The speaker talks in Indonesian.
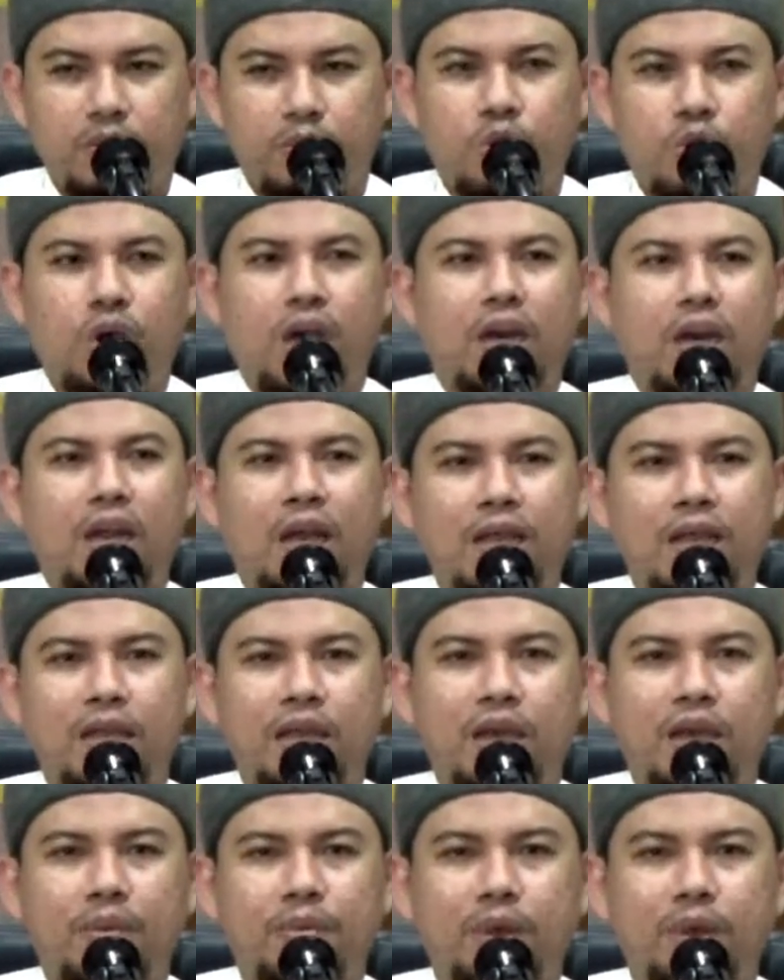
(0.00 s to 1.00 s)
bukan
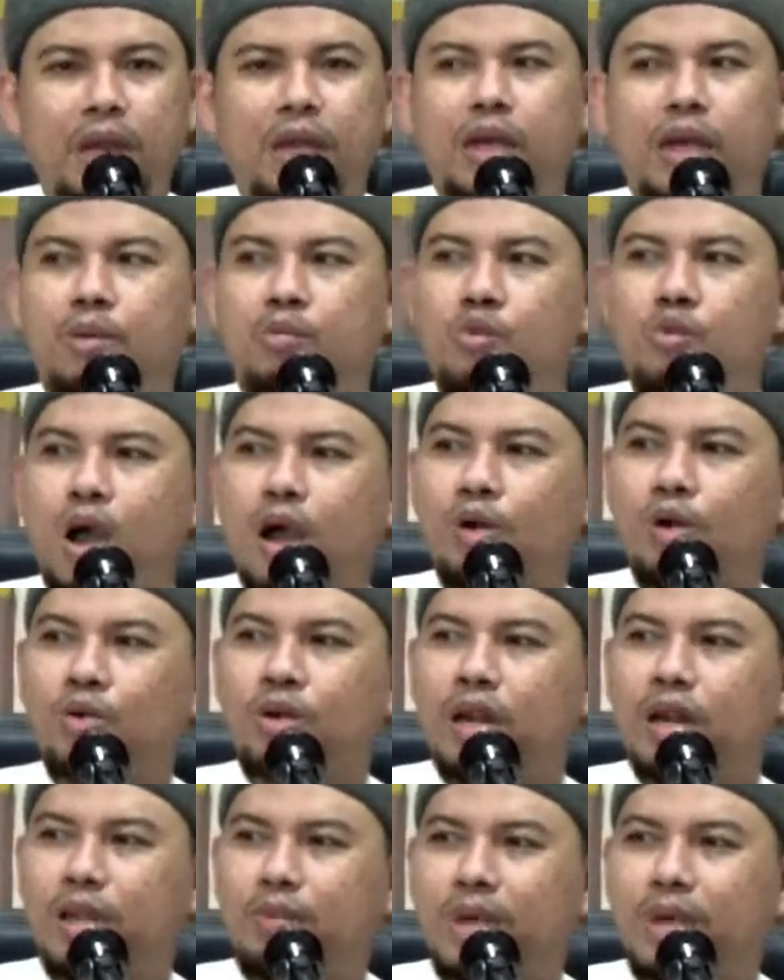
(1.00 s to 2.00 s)
hanya mereka buang ludah di